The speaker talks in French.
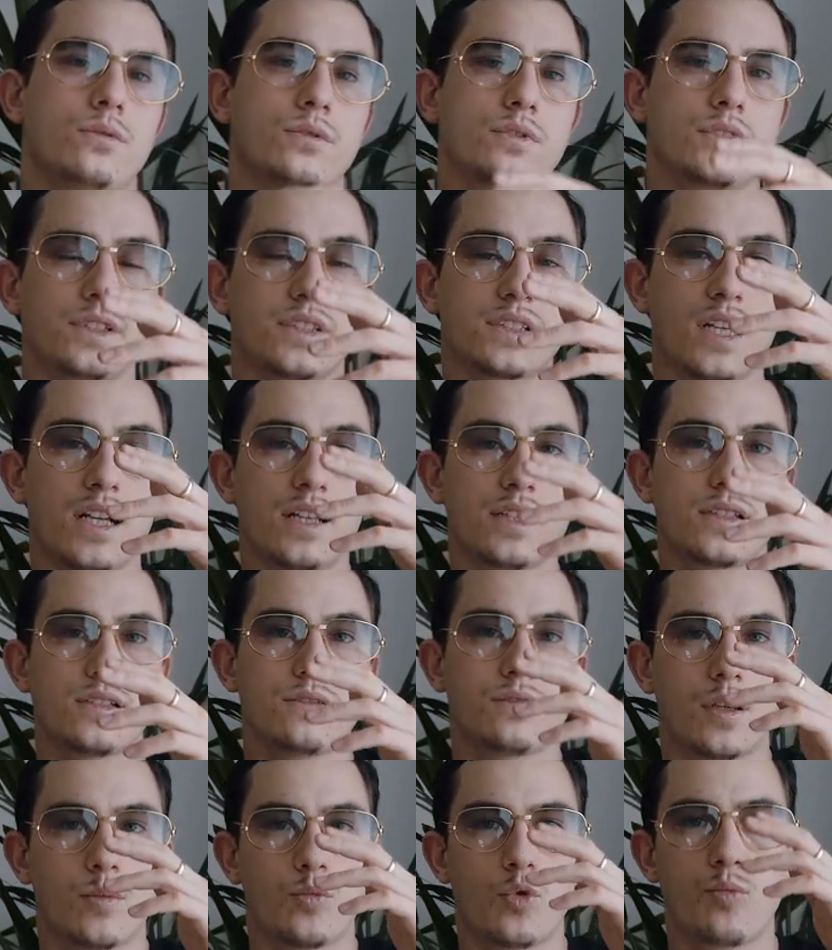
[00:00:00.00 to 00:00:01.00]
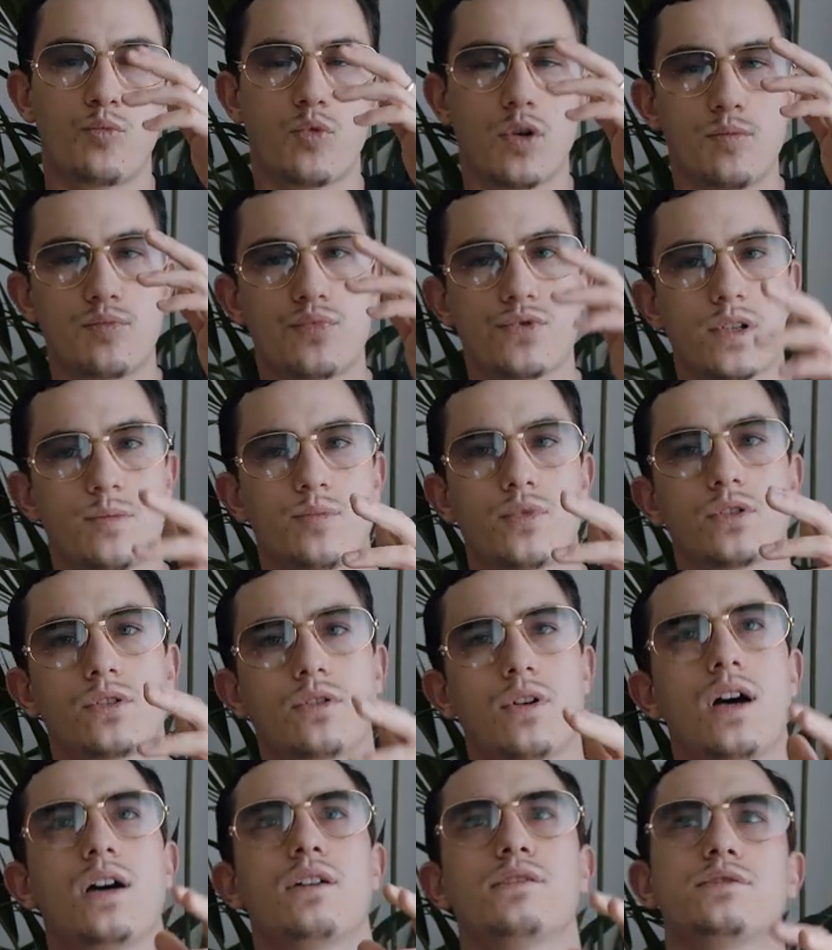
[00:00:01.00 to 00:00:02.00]
Donc, ça, c'est vraiment le point le plus
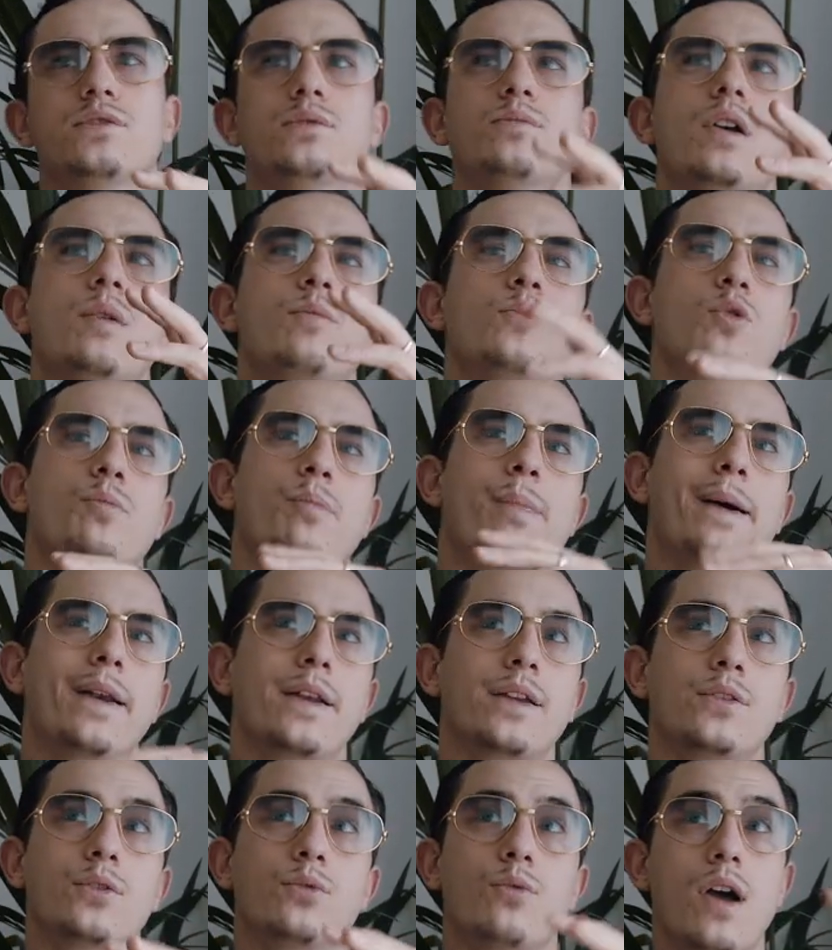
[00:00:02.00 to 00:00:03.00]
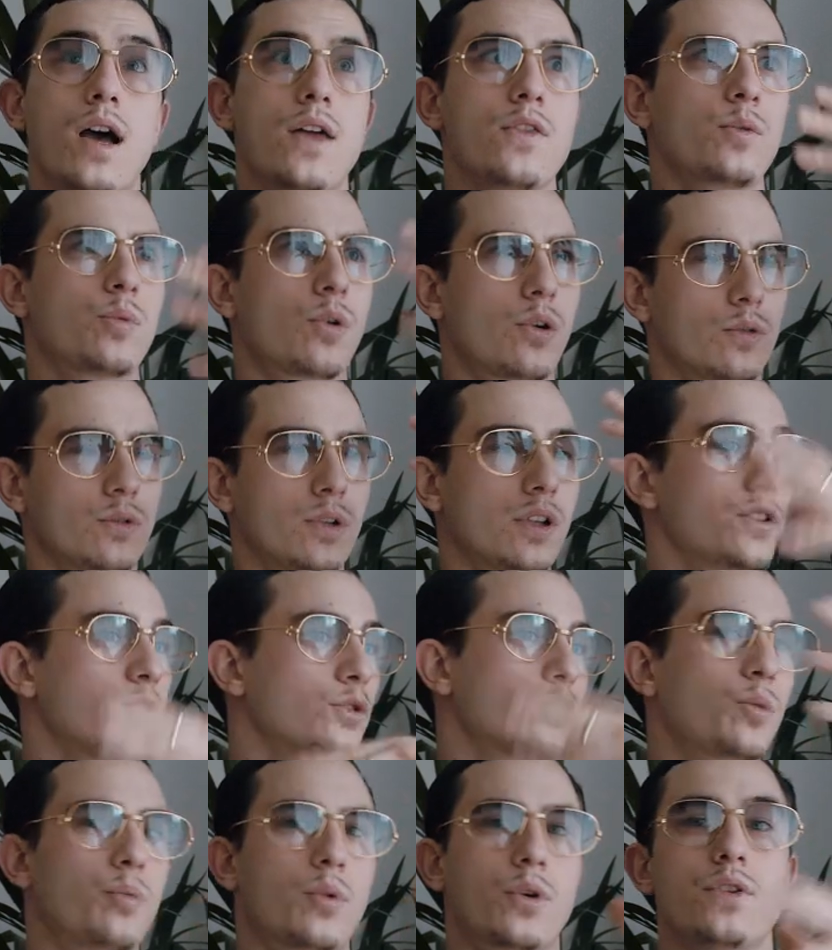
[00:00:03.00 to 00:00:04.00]
important avant même de parler de ouais, un,
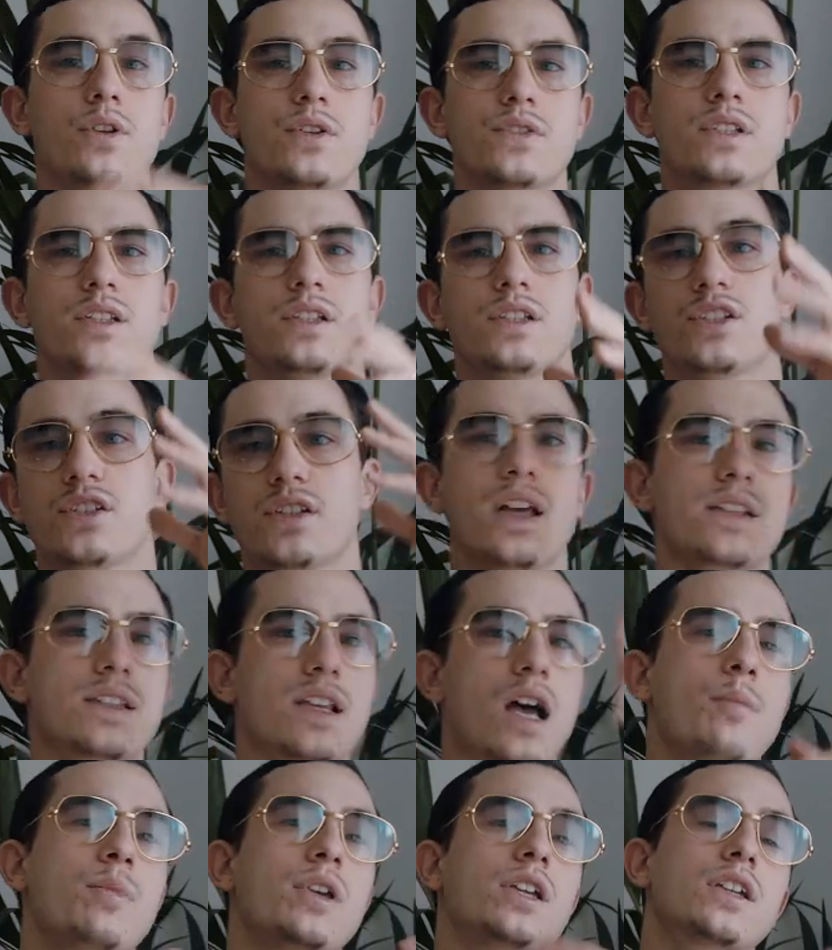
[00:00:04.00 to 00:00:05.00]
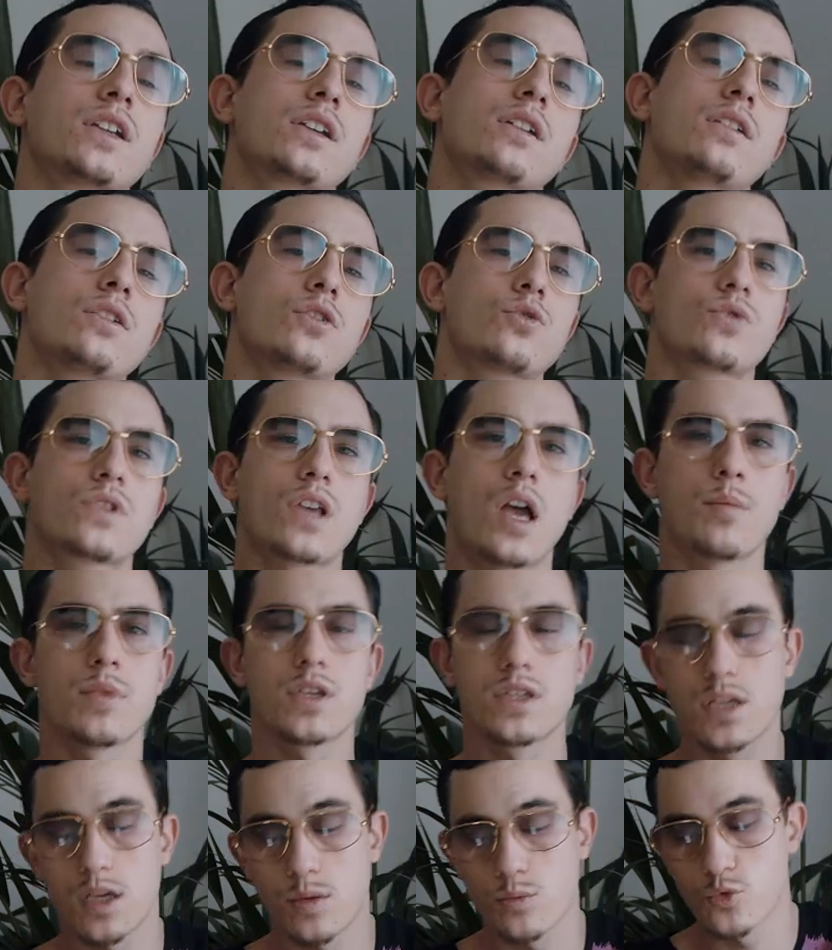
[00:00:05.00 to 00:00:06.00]
entrepreneur, c'est un mec riche ou c'est un
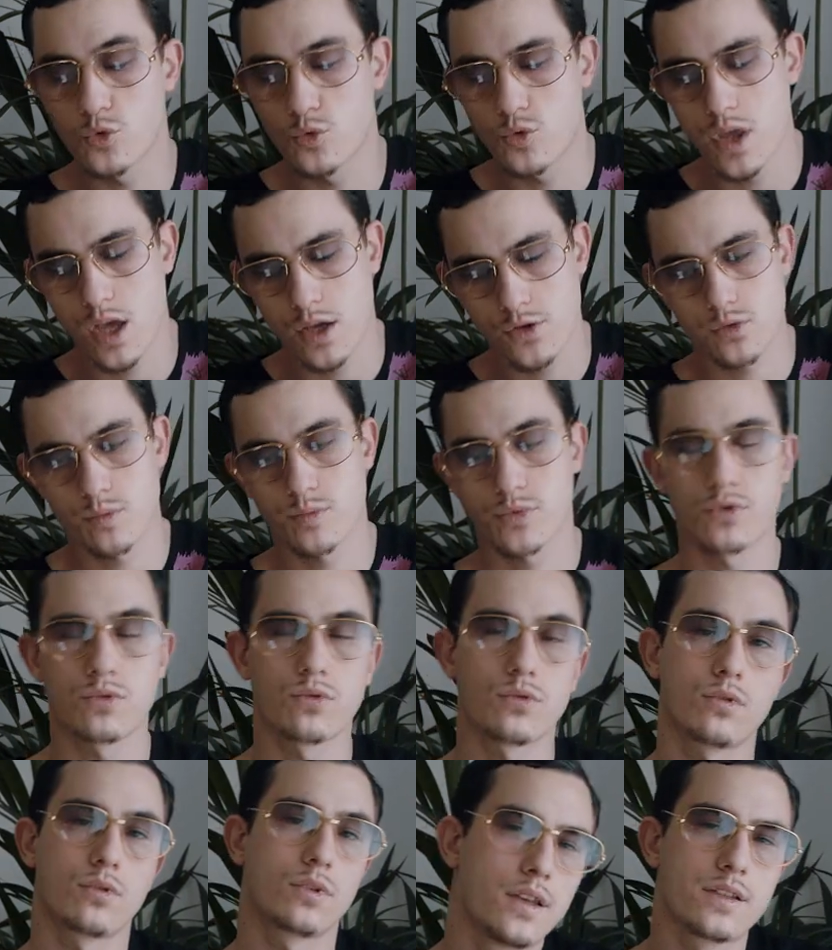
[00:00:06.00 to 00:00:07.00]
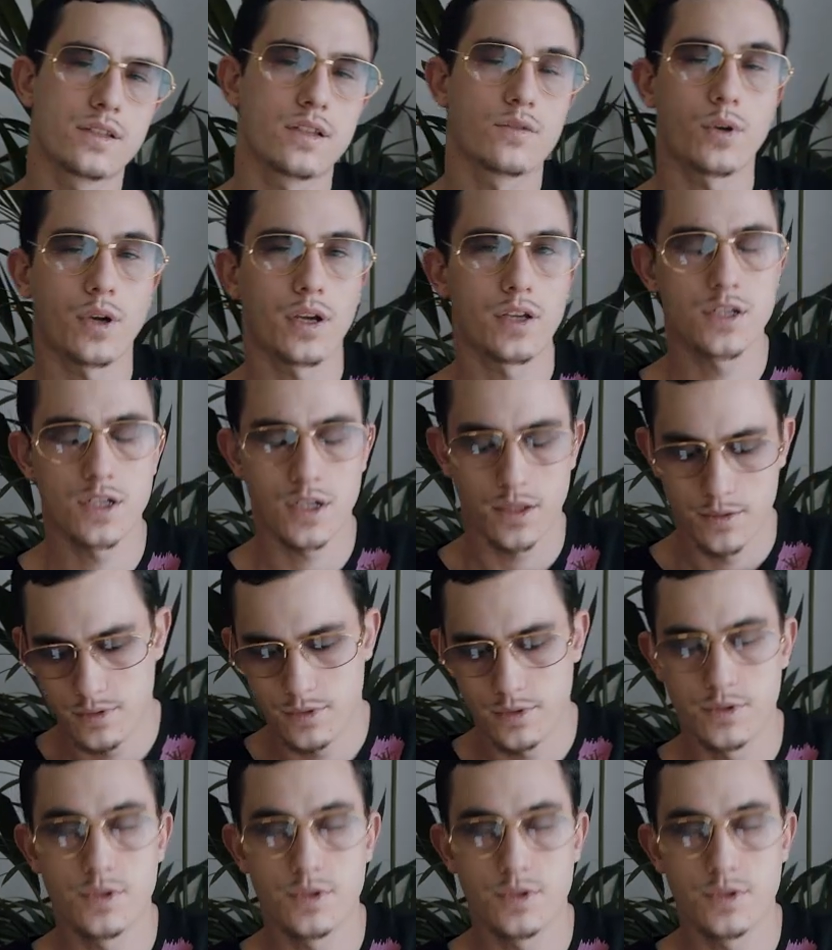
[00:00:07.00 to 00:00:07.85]
mec qui gagne beaucoup d'argent parce que ça veut rien dire.